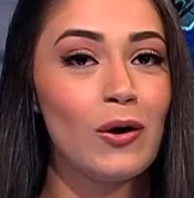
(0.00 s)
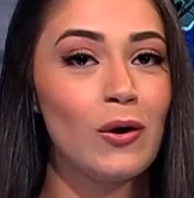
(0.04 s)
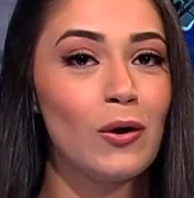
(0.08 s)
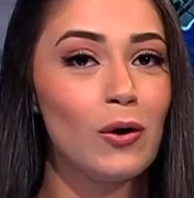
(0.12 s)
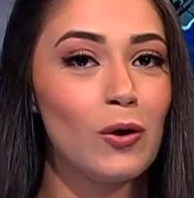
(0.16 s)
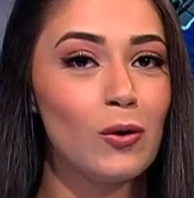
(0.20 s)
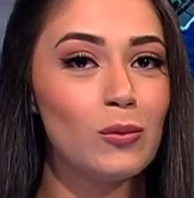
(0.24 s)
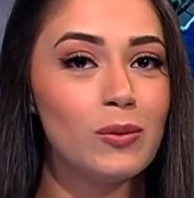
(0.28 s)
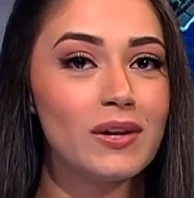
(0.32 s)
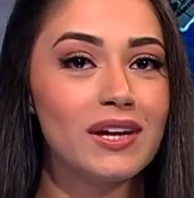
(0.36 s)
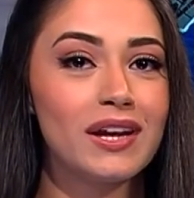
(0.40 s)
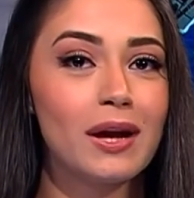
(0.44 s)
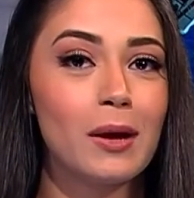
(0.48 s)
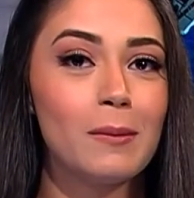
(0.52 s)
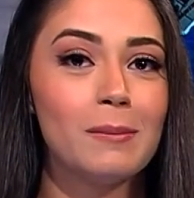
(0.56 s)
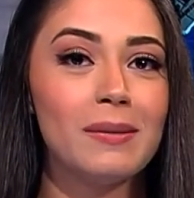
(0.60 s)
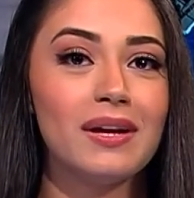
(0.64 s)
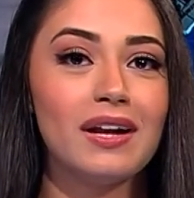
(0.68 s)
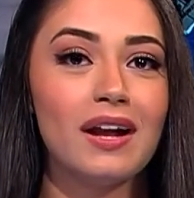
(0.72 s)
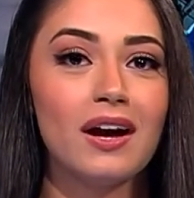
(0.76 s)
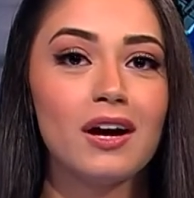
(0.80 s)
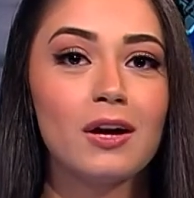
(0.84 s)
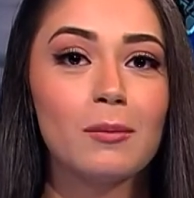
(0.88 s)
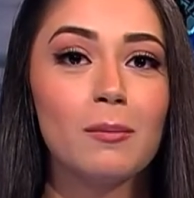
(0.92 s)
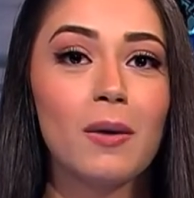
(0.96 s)

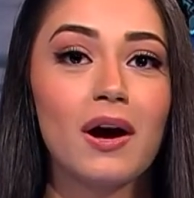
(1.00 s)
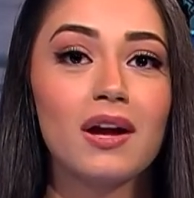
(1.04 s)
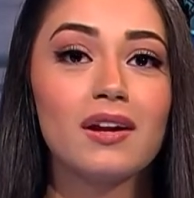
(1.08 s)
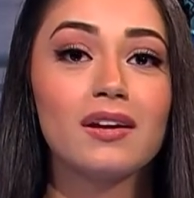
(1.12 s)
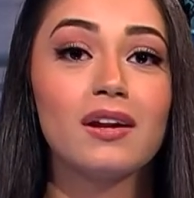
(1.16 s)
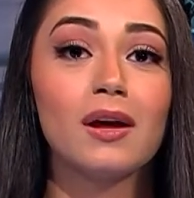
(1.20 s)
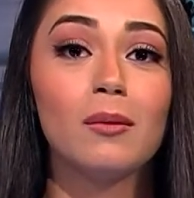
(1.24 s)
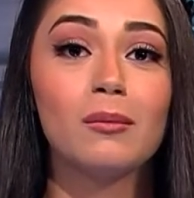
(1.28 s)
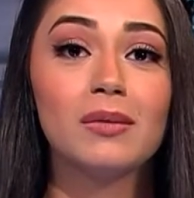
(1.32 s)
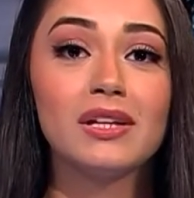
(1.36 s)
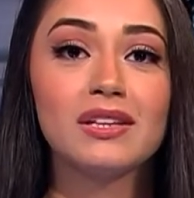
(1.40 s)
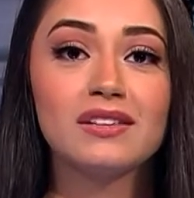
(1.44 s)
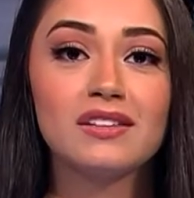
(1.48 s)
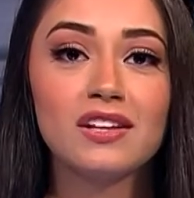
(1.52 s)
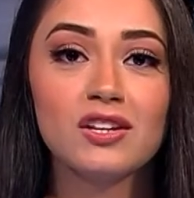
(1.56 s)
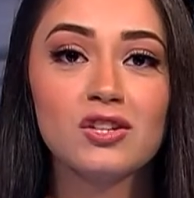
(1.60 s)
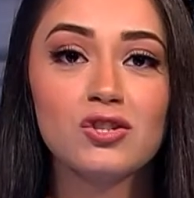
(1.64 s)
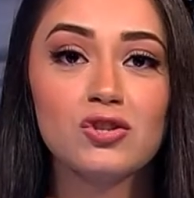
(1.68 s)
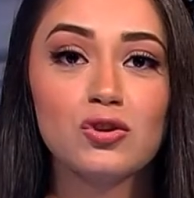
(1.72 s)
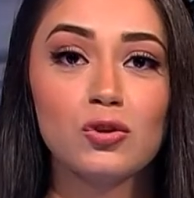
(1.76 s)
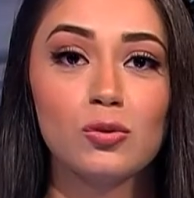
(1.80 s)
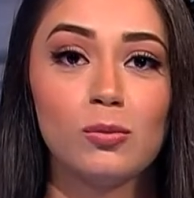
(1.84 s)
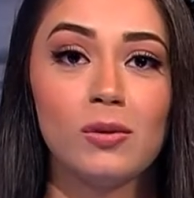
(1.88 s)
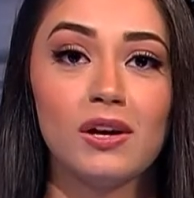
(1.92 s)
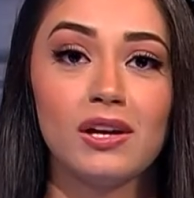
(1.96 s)
وبنكمل أخبارنا من
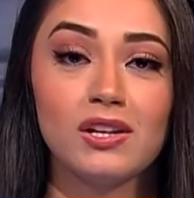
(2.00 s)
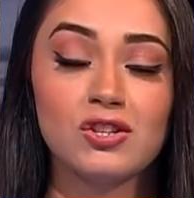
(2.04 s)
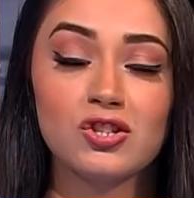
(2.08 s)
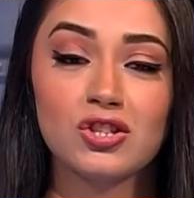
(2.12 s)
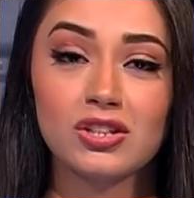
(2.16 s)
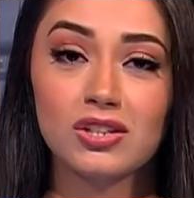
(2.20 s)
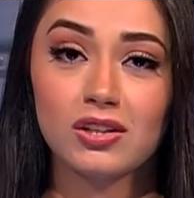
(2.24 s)
تجربة